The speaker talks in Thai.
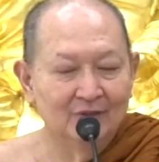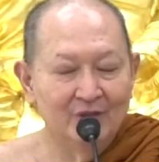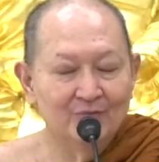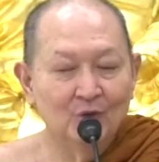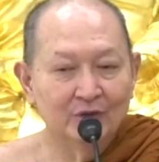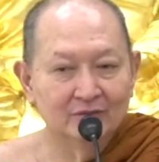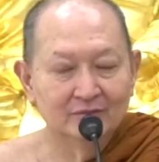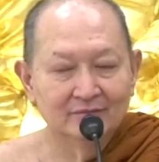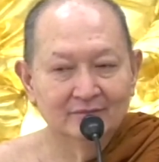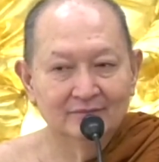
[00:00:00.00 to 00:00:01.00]
วิมุตต์
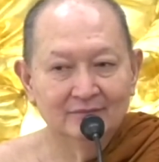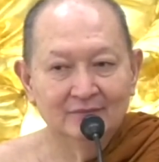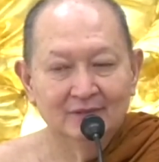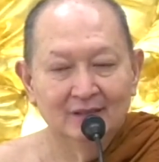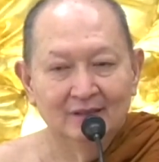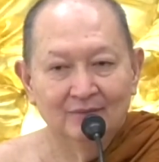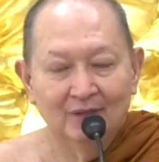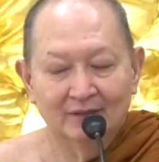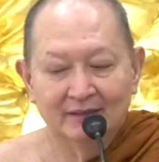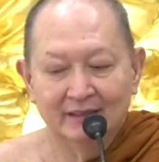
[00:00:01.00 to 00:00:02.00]
พ
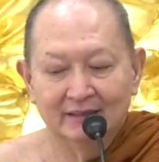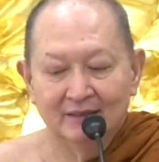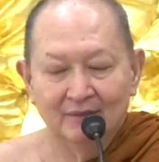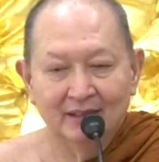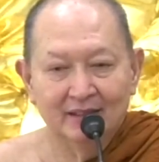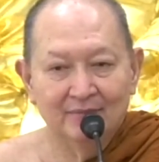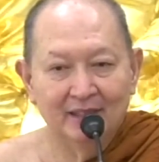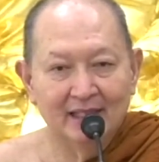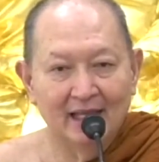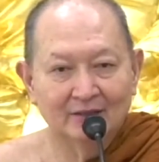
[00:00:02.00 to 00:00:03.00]
อศีลสมาธิปั
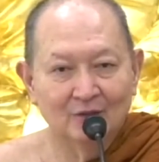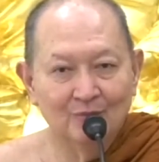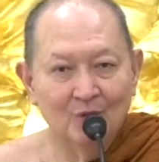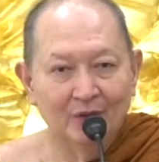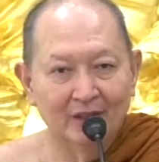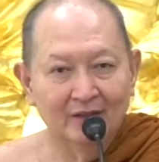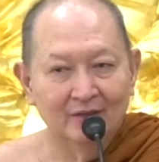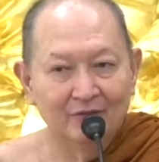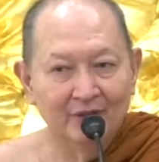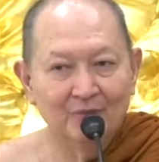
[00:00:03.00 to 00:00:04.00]
ญญาสมบูรณ์นะ
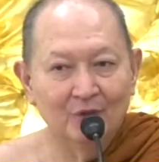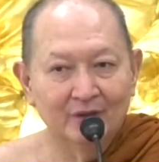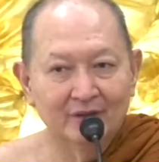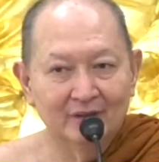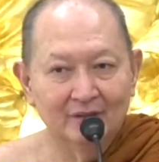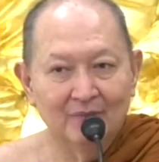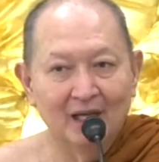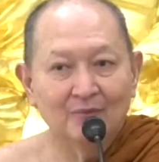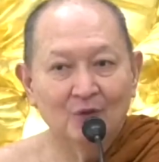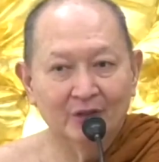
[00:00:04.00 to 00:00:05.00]
วิมุตต์คือมรร
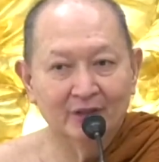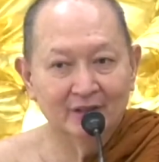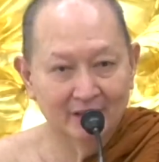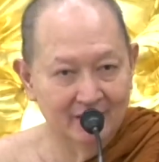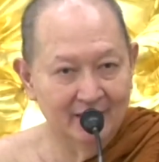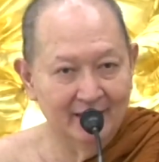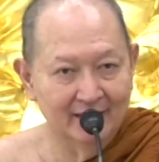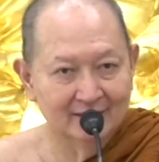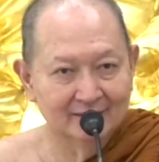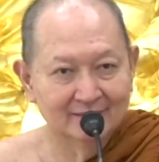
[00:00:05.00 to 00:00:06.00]
คผลจะเกิดเอง
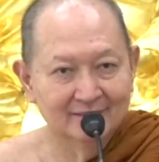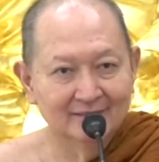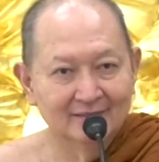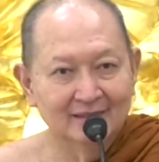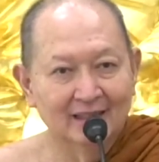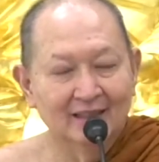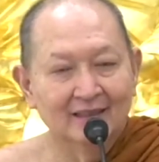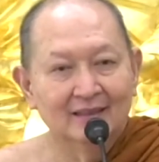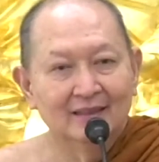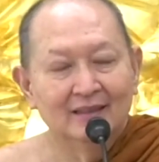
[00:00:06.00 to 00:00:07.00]
นะ
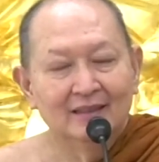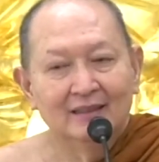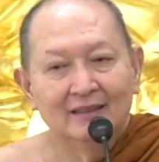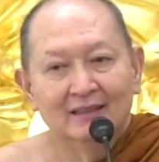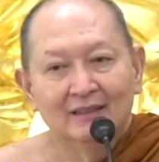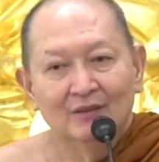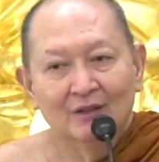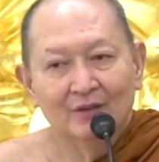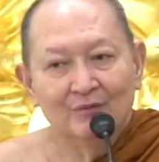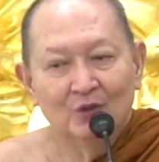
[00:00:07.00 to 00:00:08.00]
พอ
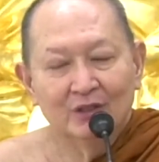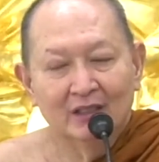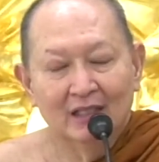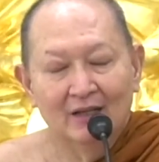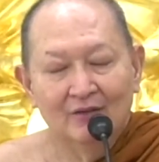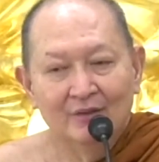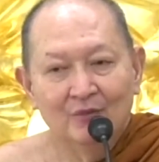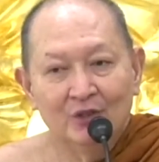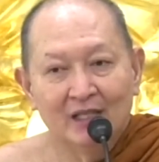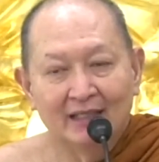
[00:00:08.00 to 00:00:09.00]
วิมุตต์เกิดแล้ววิ
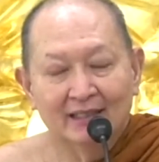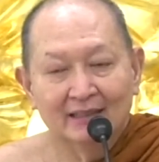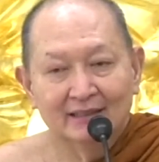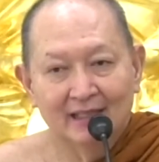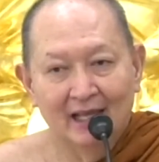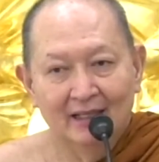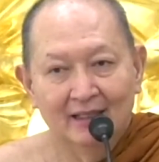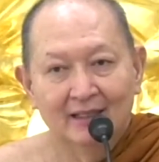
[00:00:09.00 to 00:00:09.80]
มุตติญาณทัศนะ